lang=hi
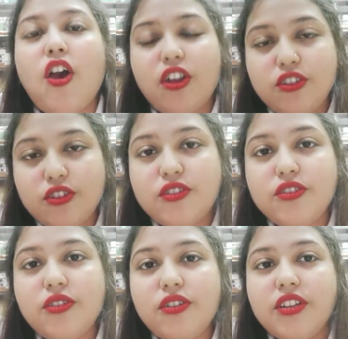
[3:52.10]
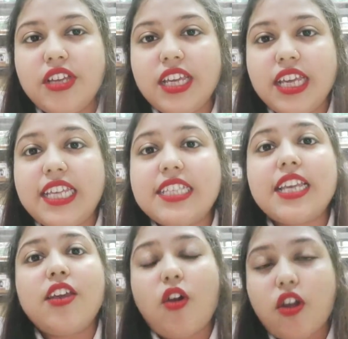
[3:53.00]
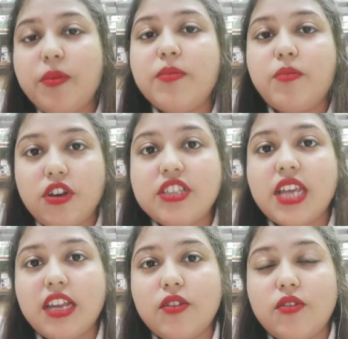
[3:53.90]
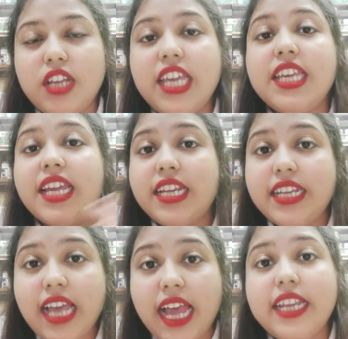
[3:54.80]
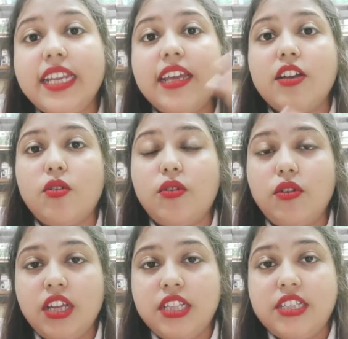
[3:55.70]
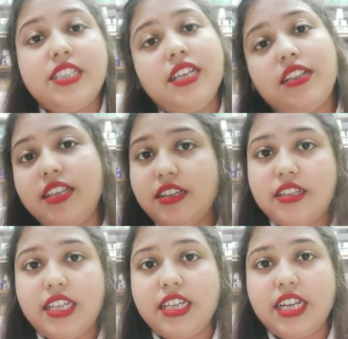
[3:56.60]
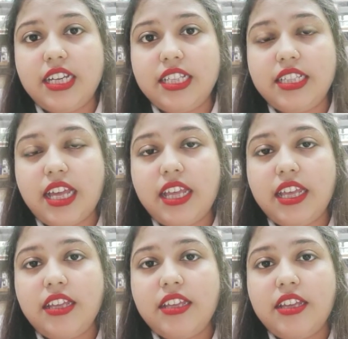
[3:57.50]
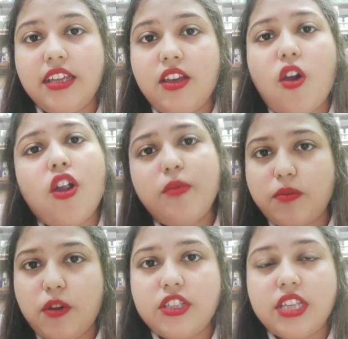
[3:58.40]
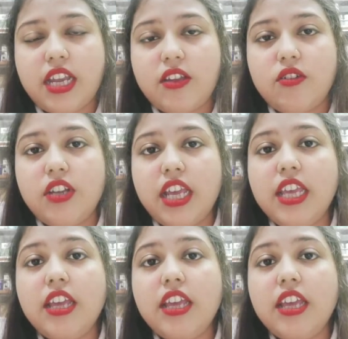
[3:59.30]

और दोस्तों इसके और भी बहुत सारे गुण हैं ये डायरिया को जल्द ही ठीक कर देता है और भी बहुत सारे गुण हैं